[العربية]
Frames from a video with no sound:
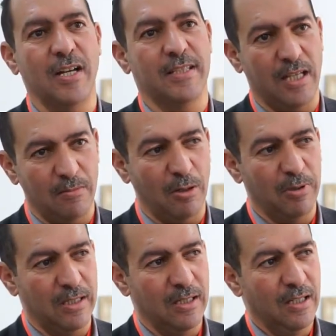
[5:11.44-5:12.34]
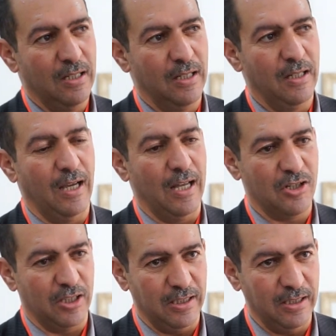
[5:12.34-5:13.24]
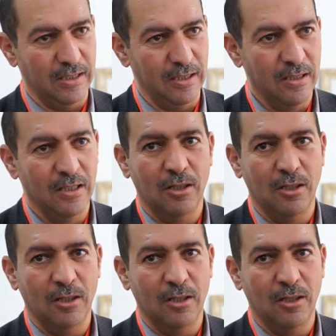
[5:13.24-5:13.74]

التنموي آه، الجديد